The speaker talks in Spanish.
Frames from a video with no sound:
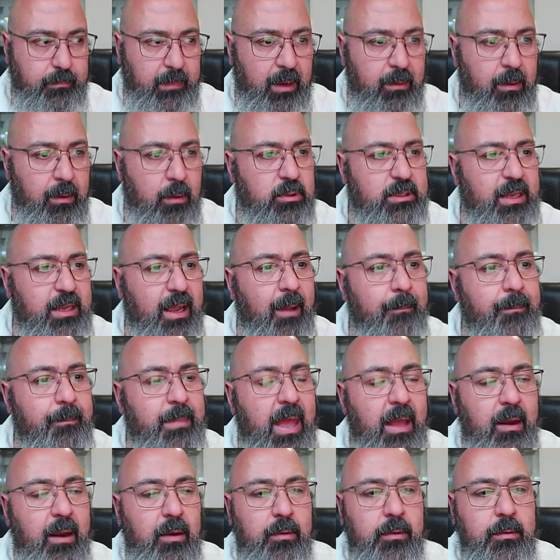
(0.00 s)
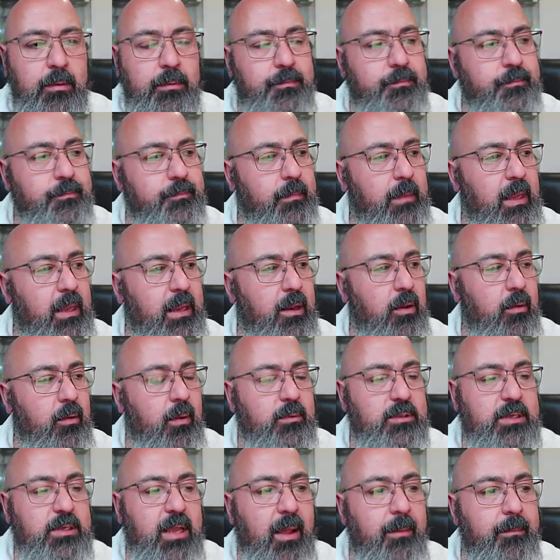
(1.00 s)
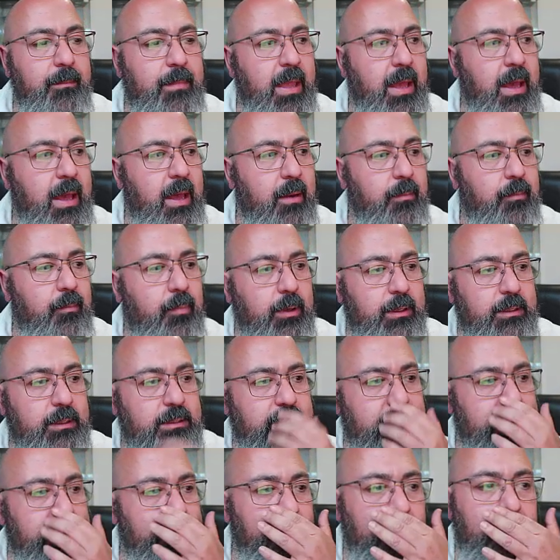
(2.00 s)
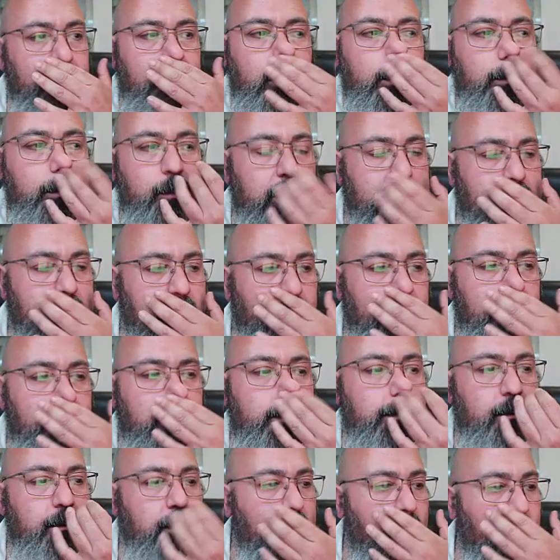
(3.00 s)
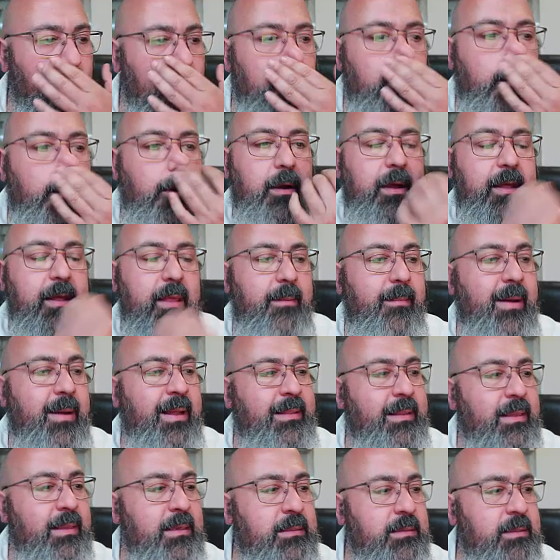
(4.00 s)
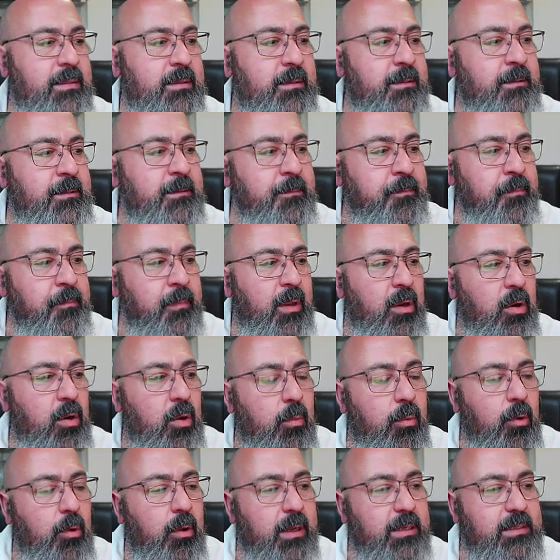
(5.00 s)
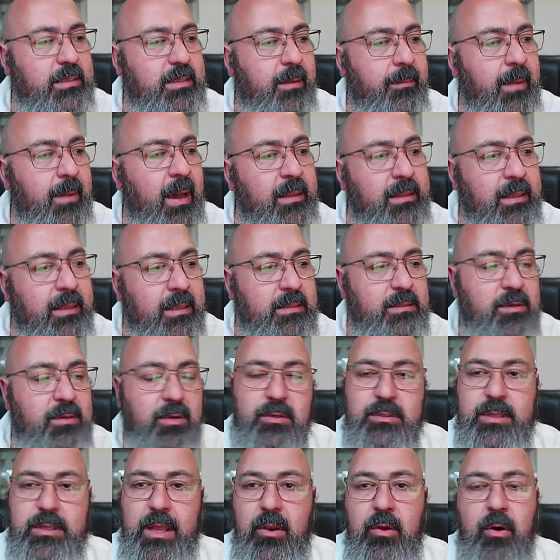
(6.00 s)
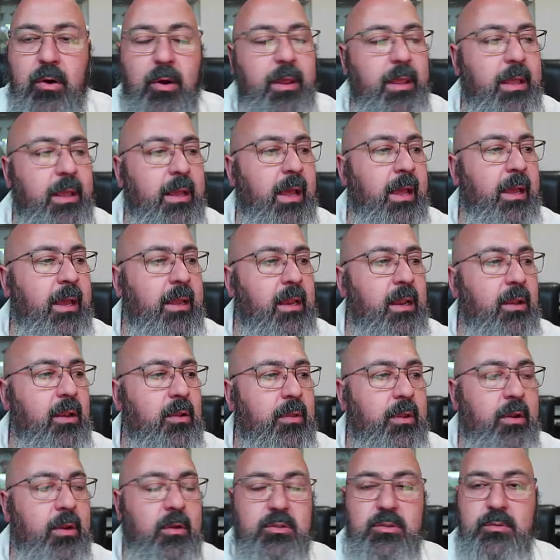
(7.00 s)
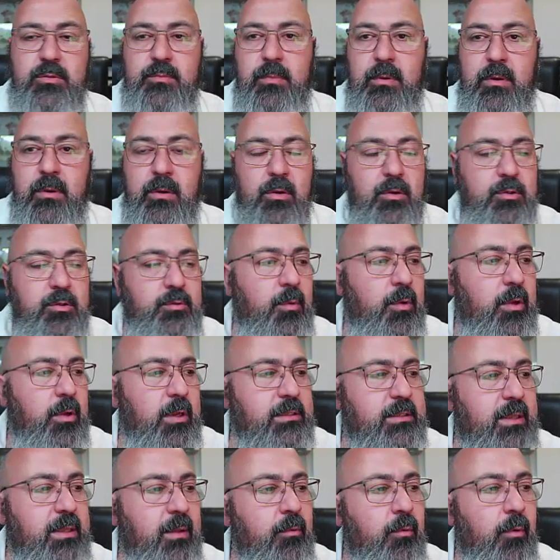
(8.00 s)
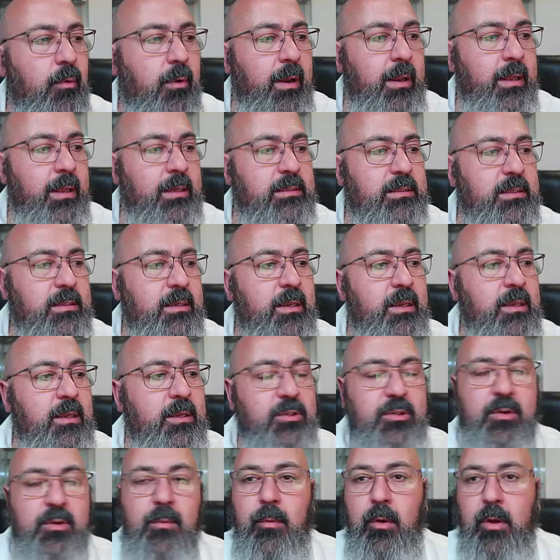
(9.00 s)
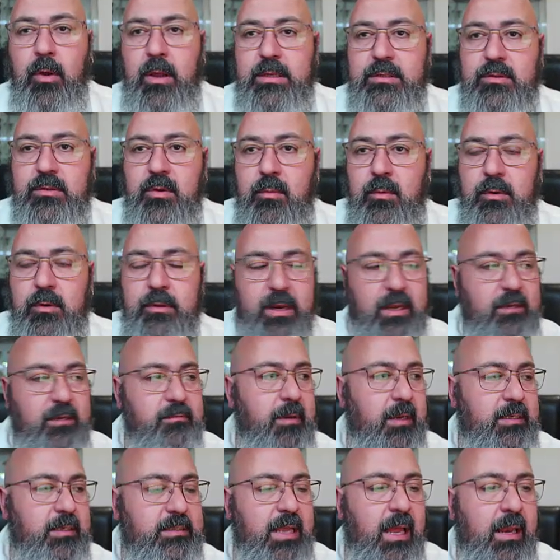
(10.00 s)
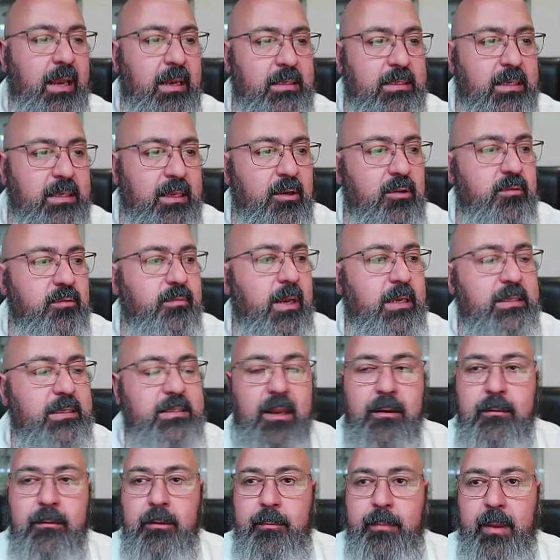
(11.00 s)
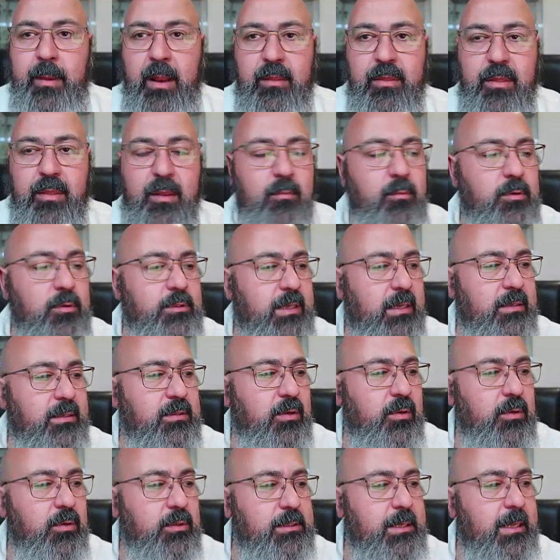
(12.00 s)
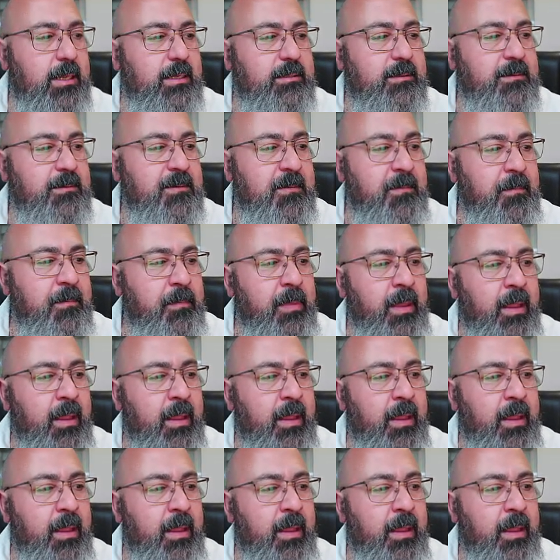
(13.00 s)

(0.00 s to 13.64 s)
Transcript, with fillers: Vamos a cambiarlo y lo vamos a cambiar pues pues con un, bloque de mates. Los bloques de mates, los de lógica y lo de los, bloques de bucles, son bloques como transversales que nos van a servir para hacer muchas cosas, ¿no?